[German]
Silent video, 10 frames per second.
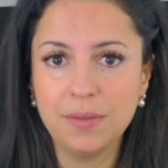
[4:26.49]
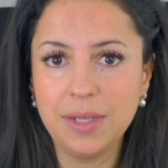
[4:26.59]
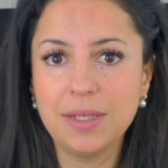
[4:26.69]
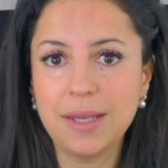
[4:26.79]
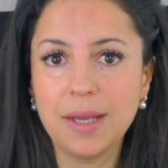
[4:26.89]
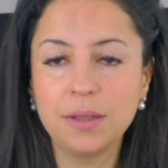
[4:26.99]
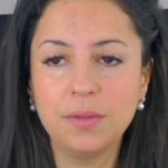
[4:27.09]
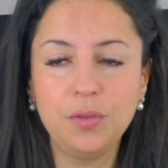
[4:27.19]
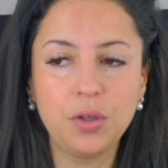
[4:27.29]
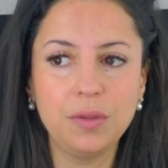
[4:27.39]
Wenn ich
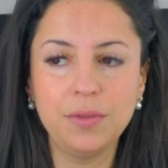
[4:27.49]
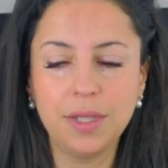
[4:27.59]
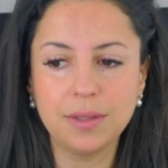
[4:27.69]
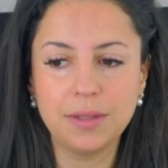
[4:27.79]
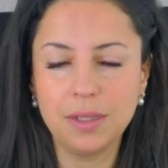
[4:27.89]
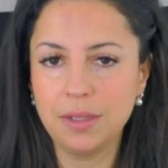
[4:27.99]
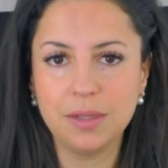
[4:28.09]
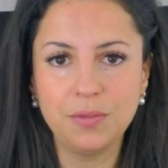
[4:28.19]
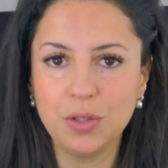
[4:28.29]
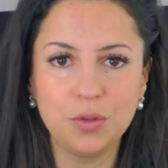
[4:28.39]
sage, wie können wir jetzt hier in
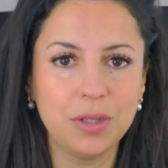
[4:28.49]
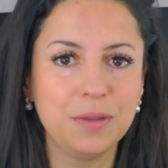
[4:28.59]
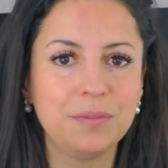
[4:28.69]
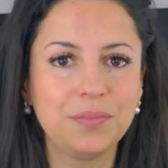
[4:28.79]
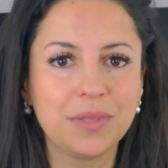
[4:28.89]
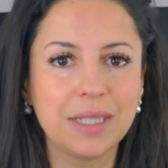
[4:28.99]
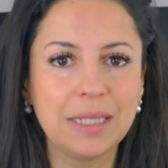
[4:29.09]
diesem Video ähm,